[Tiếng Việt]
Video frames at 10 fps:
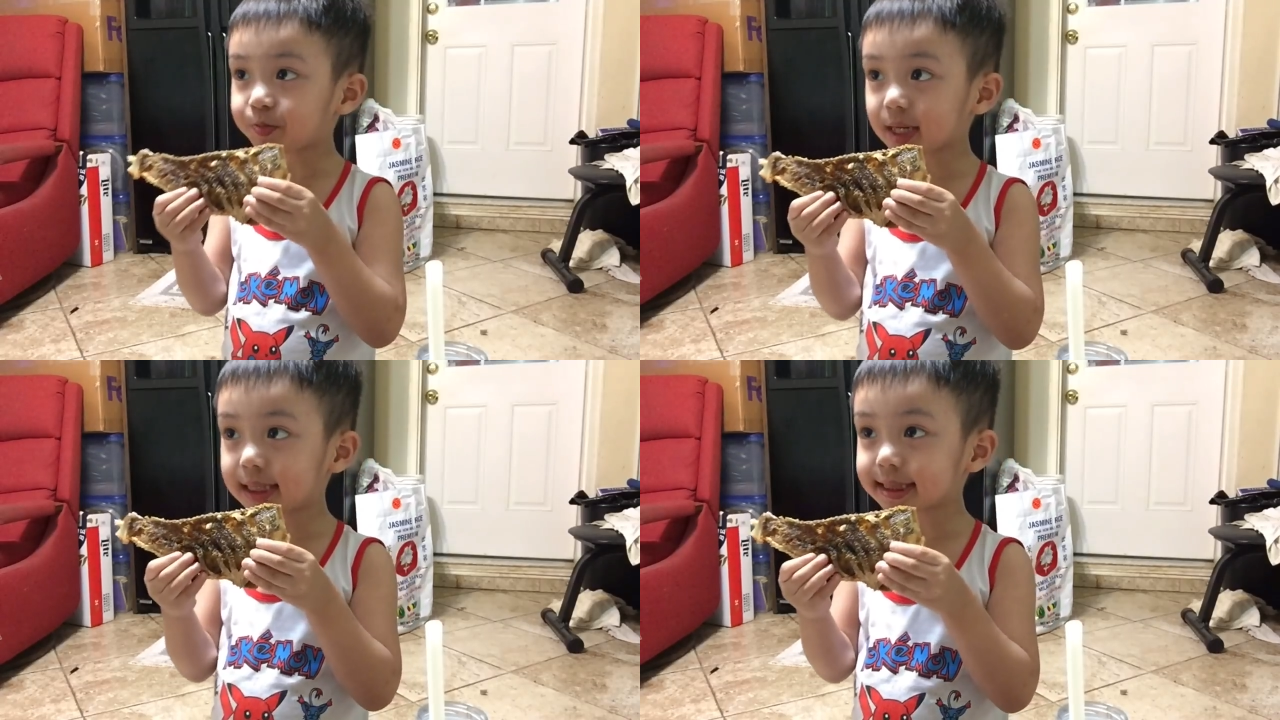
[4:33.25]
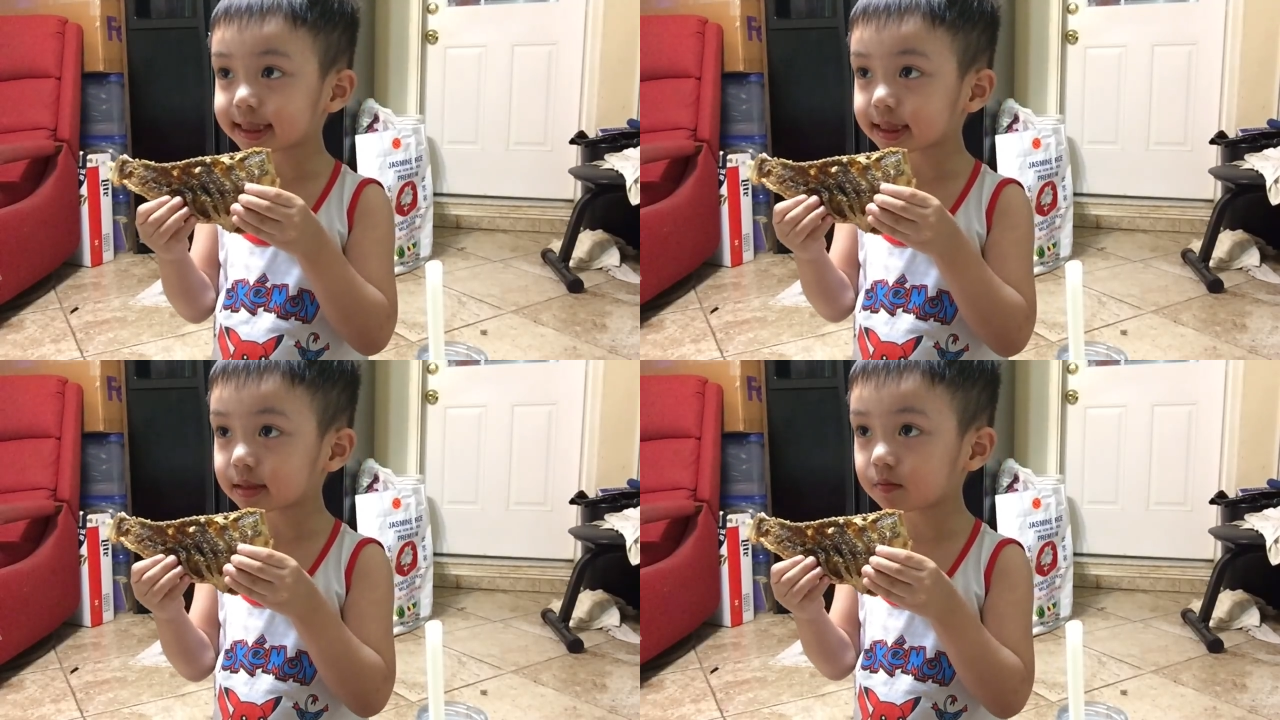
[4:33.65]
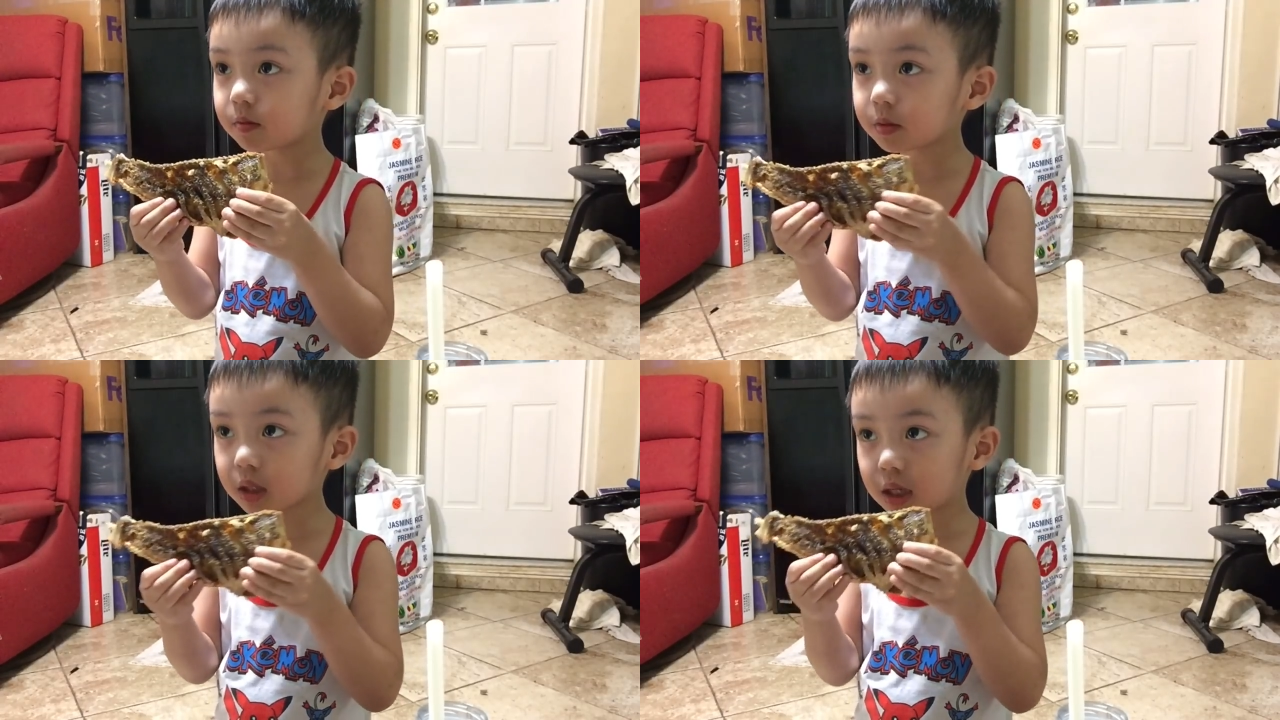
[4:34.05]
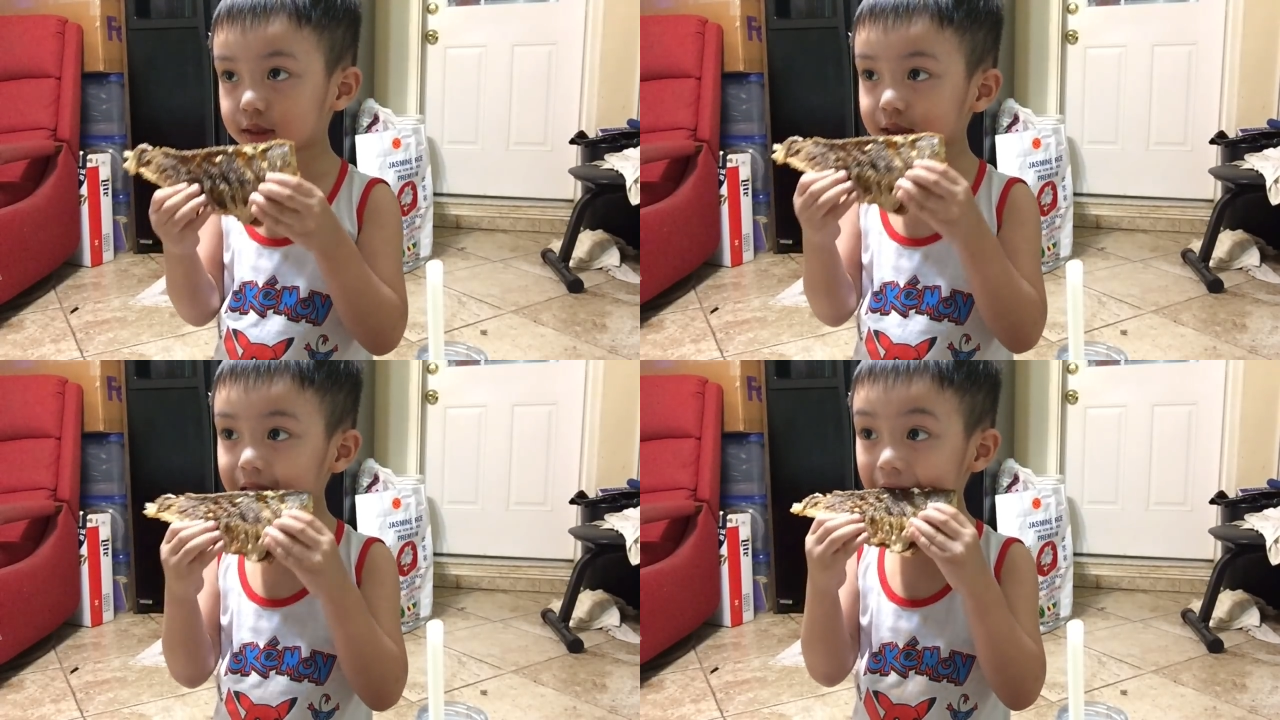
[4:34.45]
ủng hộ video này
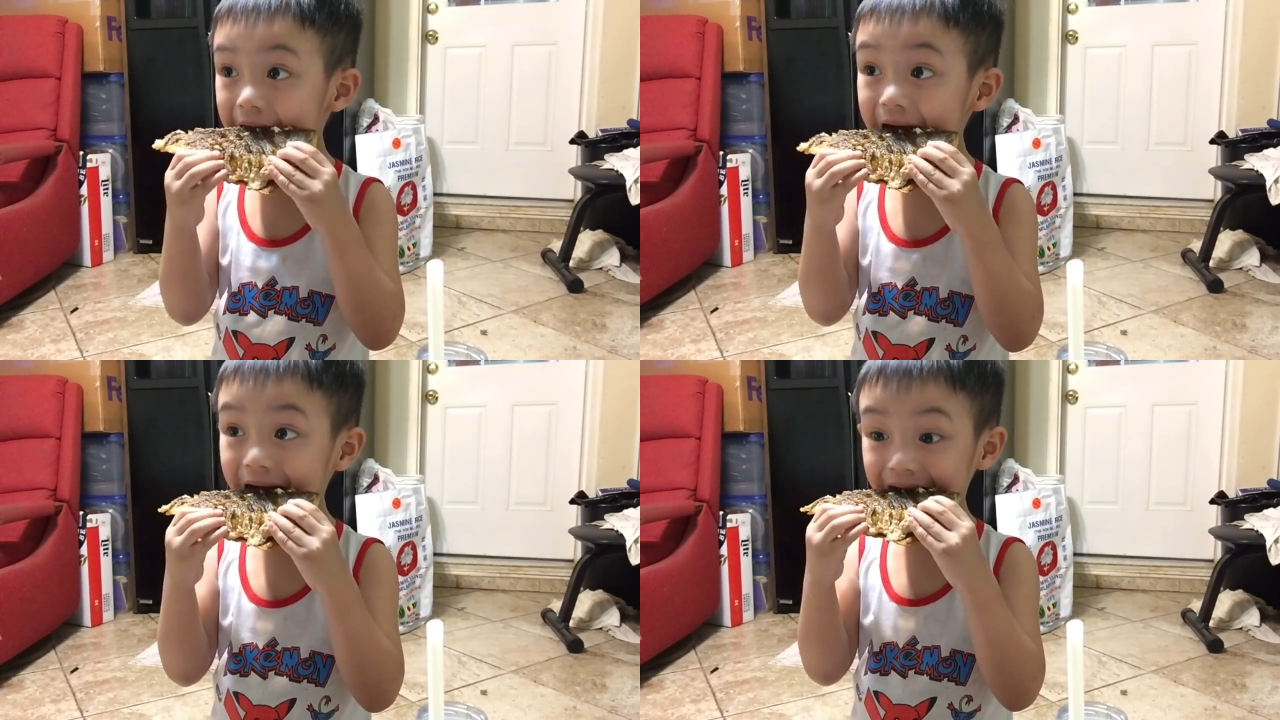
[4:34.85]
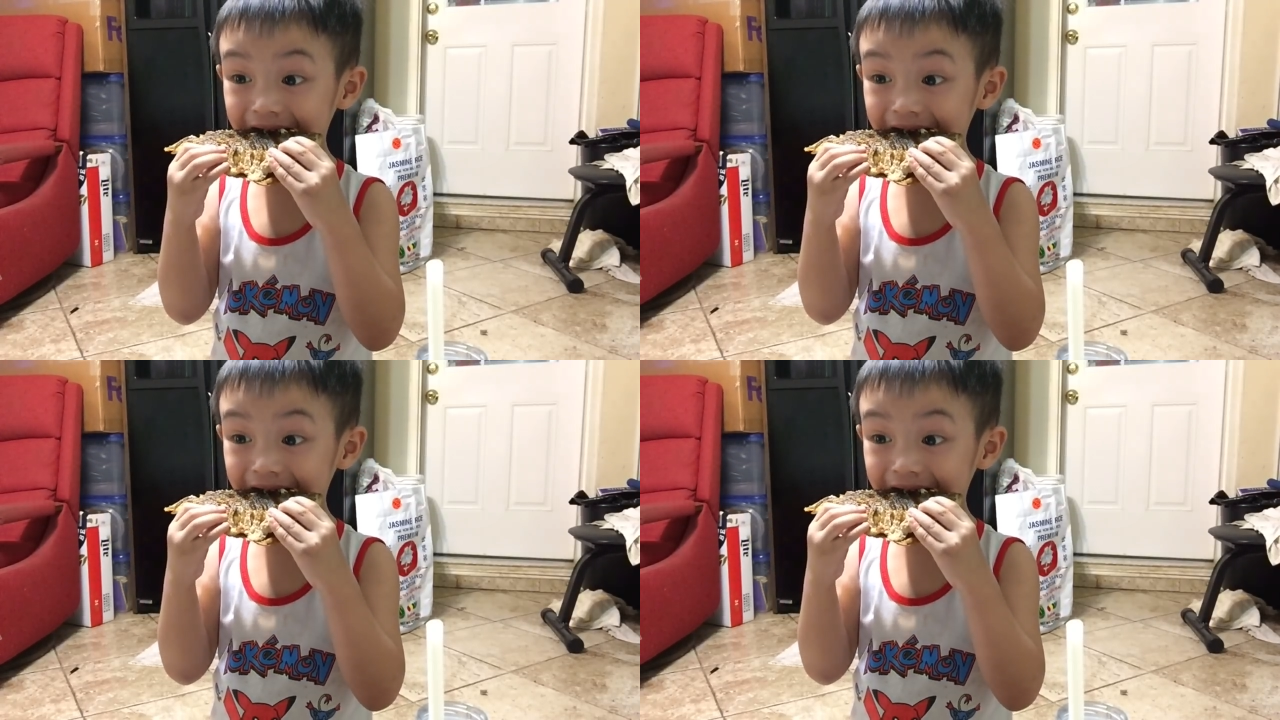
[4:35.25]
cho em nha.